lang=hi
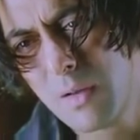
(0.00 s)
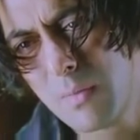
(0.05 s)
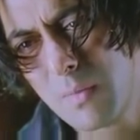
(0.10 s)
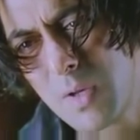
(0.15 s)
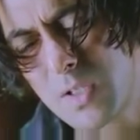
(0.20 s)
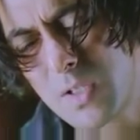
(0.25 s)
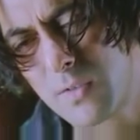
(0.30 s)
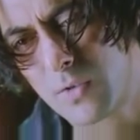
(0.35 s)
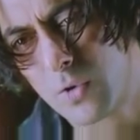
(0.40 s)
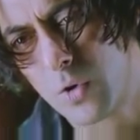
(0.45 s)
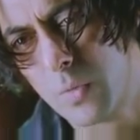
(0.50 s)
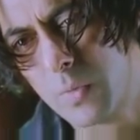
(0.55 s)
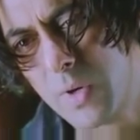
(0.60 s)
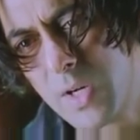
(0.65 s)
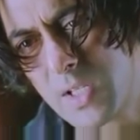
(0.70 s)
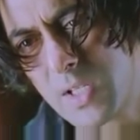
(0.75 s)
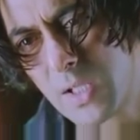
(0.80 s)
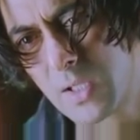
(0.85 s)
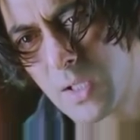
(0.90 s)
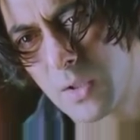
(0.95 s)
द्वारा बेहद
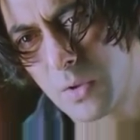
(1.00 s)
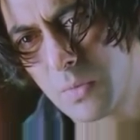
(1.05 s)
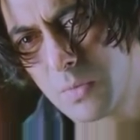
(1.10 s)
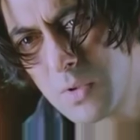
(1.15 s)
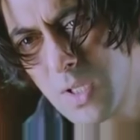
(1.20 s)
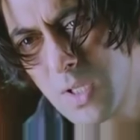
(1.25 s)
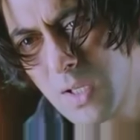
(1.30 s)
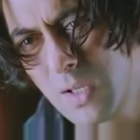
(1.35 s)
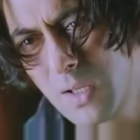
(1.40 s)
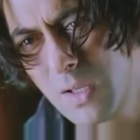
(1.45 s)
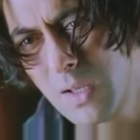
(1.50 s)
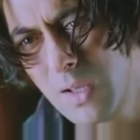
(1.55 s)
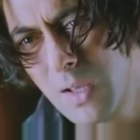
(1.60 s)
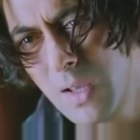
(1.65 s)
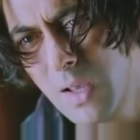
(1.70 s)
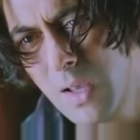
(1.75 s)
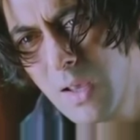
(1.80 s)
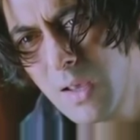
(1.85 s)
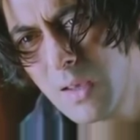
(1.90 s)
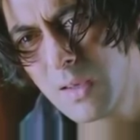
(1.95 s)
पसंद किया गया था
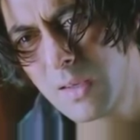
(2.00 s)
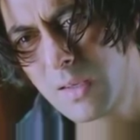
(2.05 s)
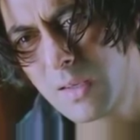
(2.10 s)
और